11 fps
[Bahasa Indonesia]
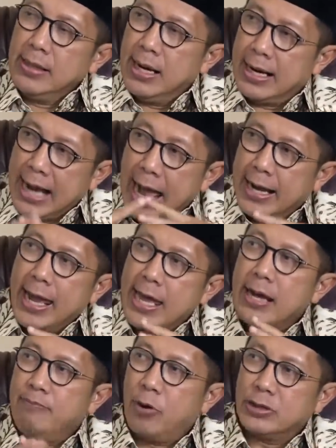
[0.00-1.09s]

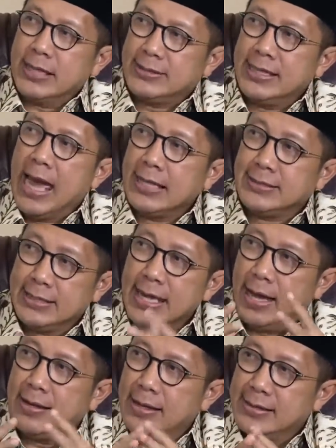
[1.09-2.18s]
rangkaian prosesi haji
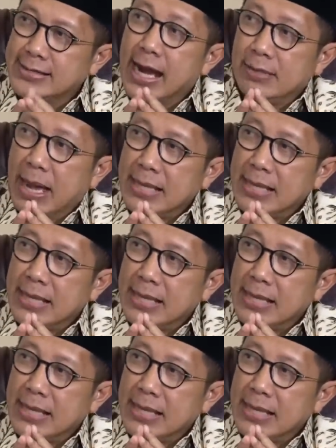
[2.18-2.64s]
yang sangat